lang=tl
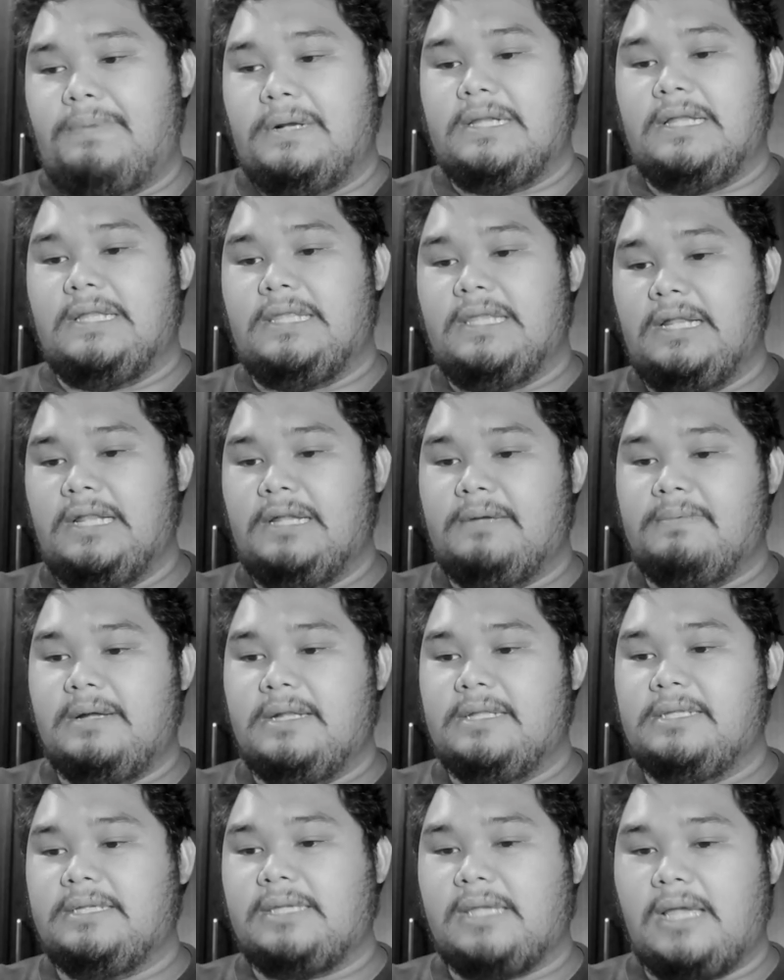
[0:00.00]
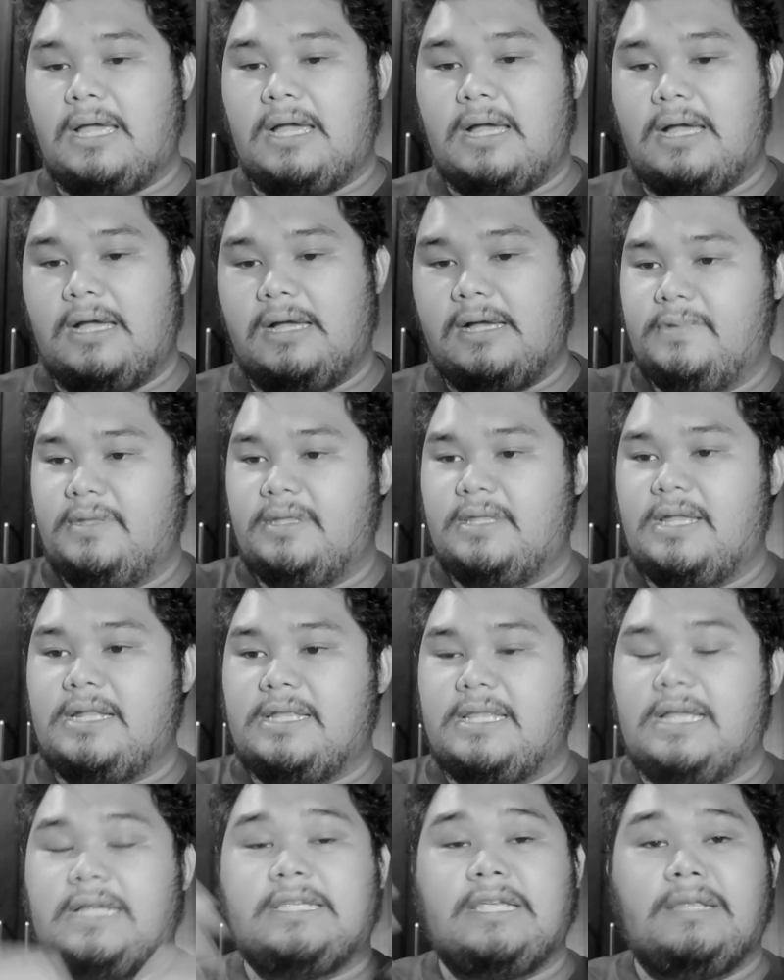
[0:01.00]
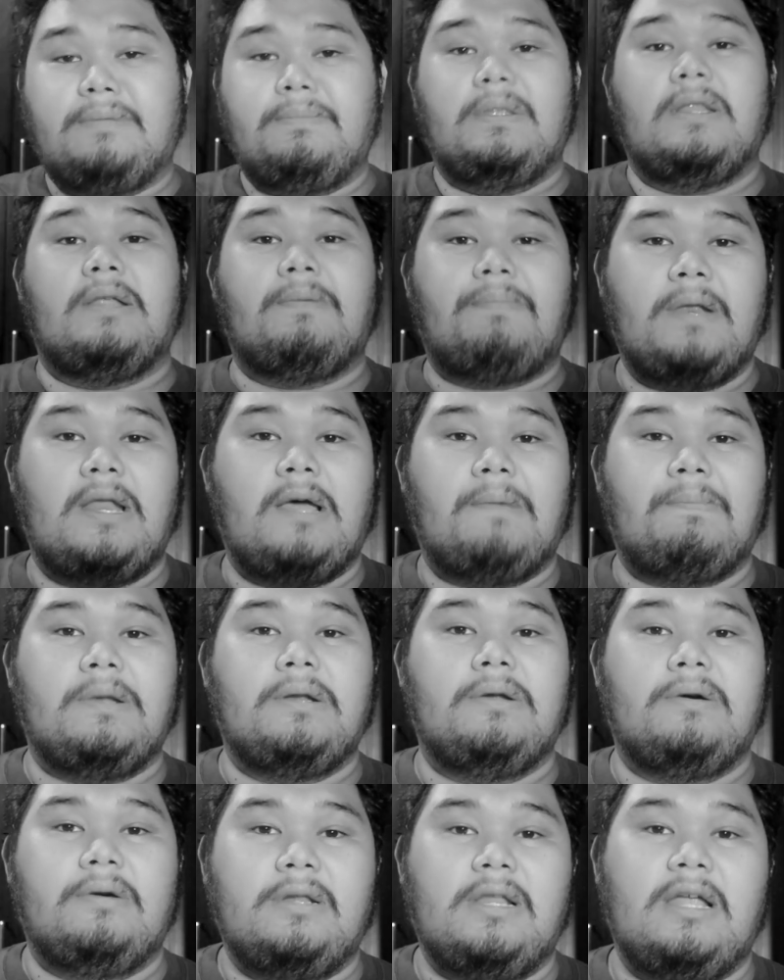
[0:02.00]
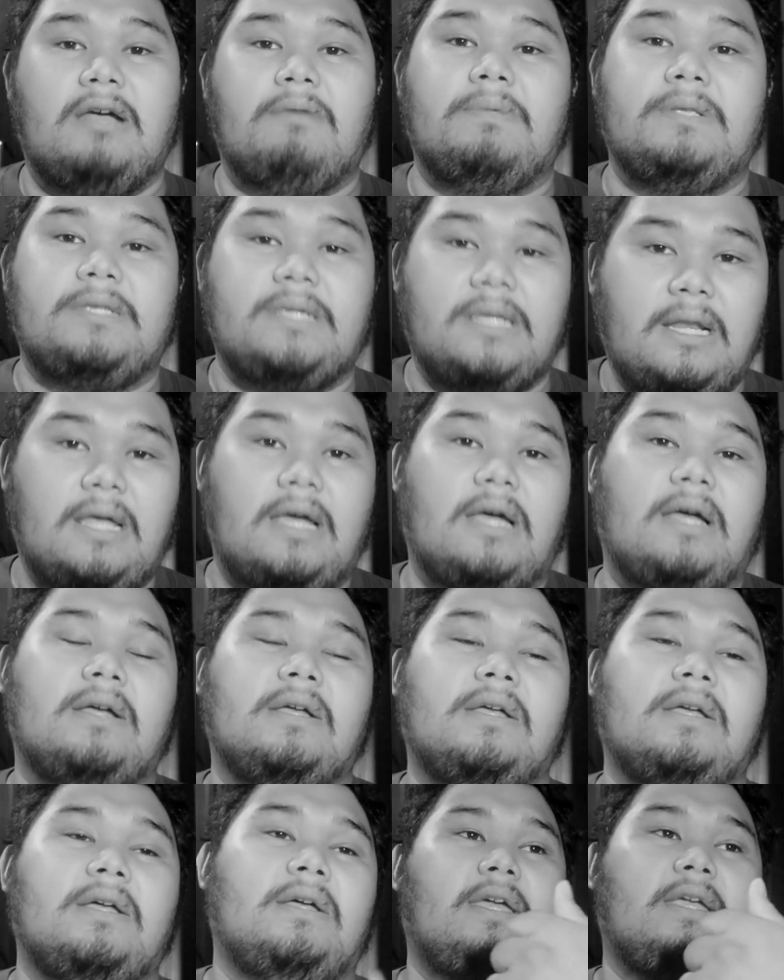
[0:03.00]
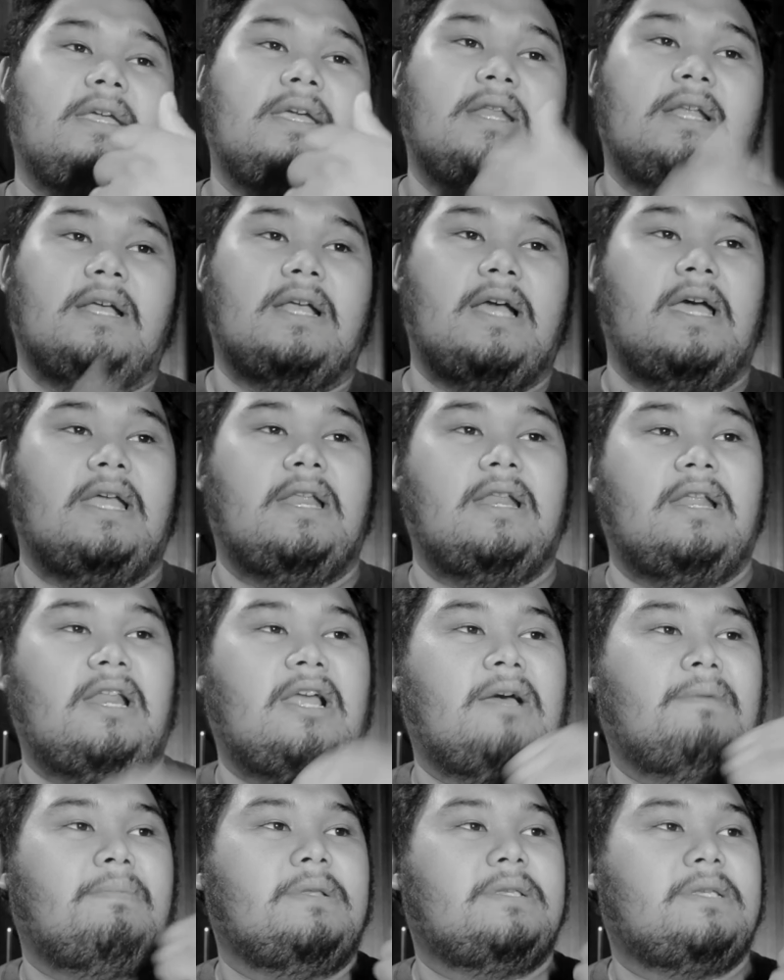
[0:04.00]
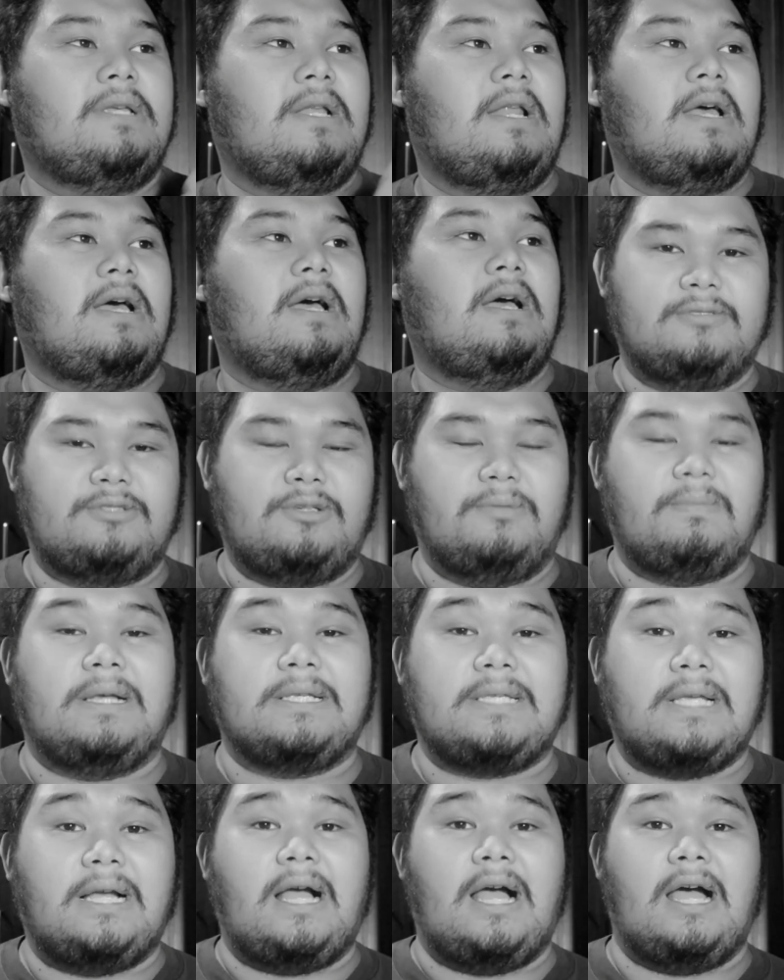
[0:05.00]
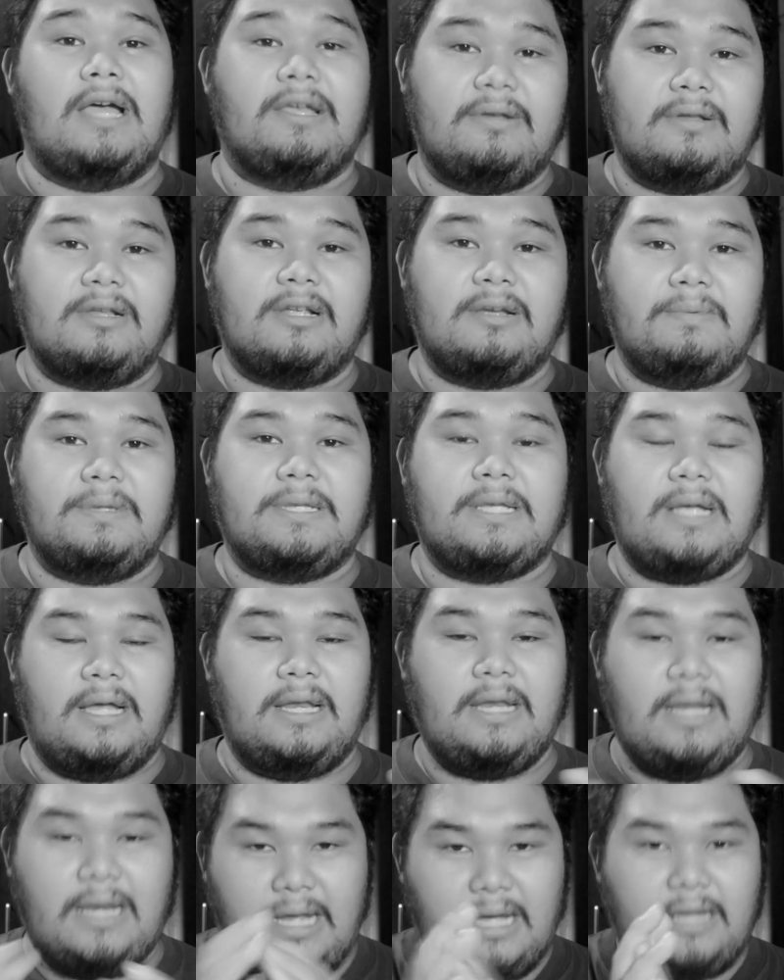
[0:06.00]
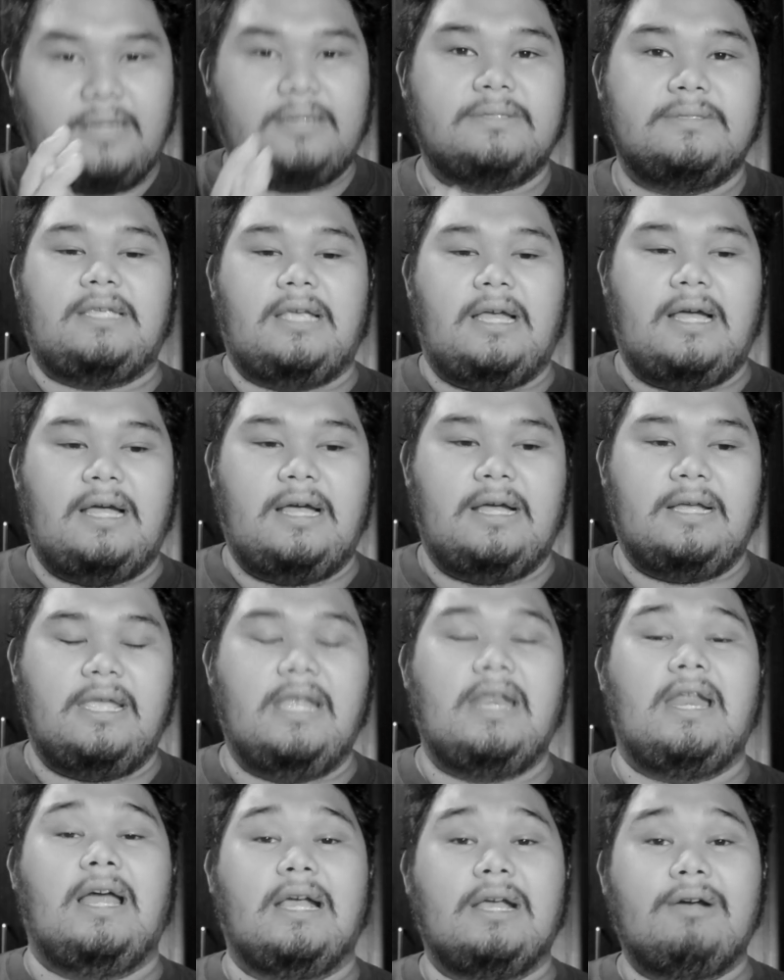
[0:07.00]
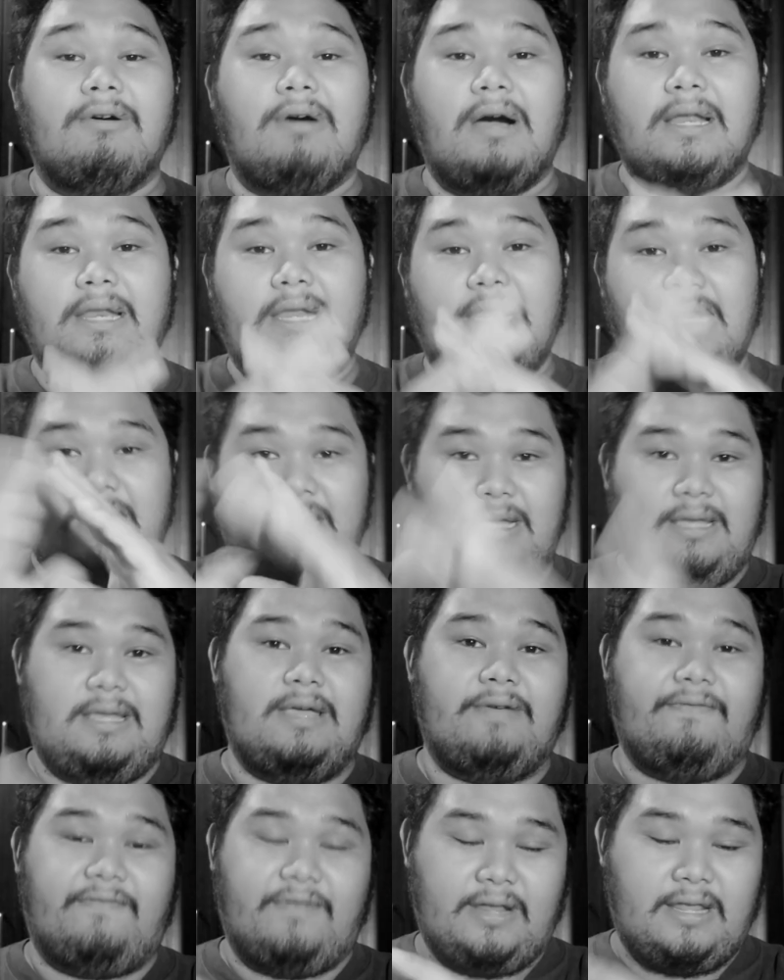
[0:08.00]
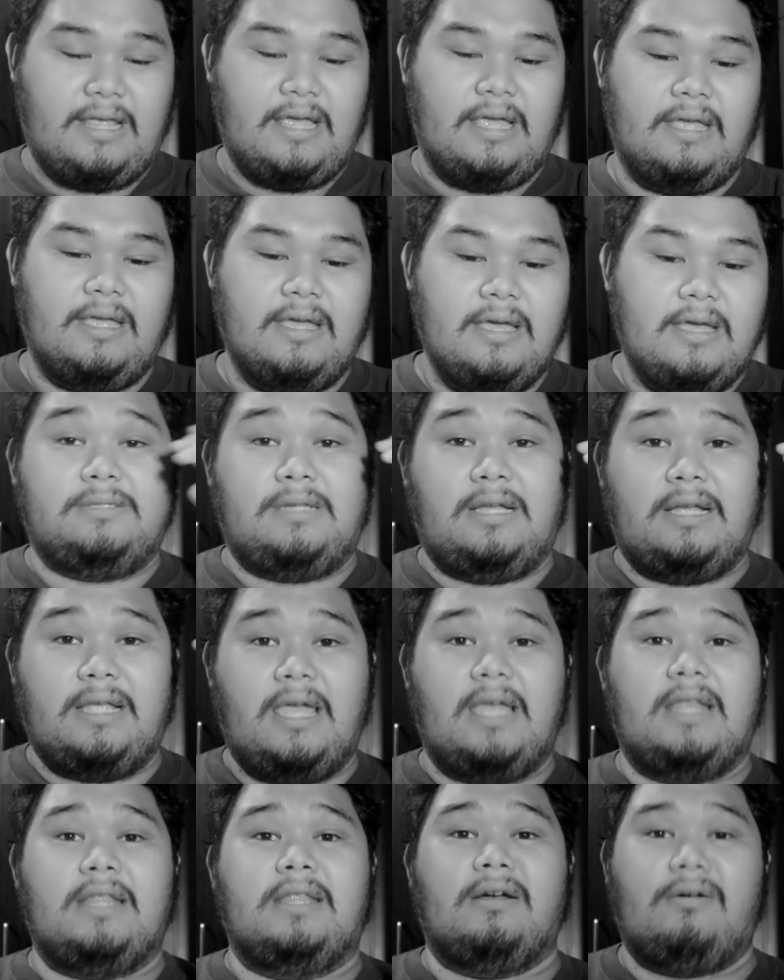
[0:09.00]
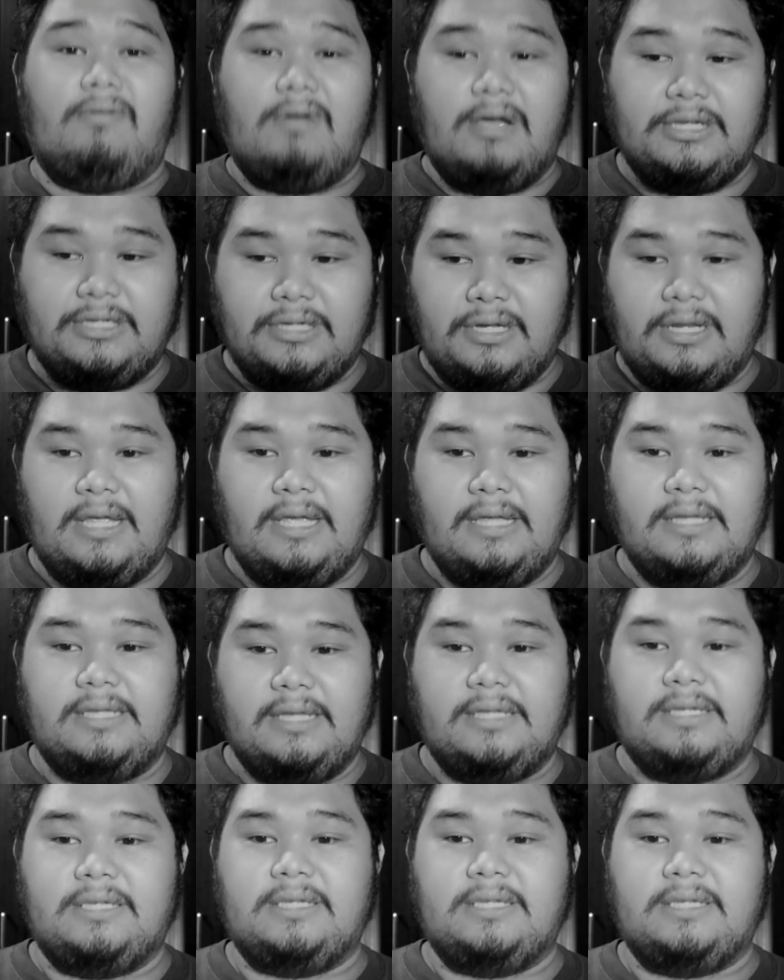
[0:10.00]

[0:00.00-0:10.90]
pagdating naman sa that doesn't mean na pinapanood namin sila. Ginagaya na namin sila. Sumasang-ayon kami sa kanila sa ginagawa nila everyday. Again, the question is,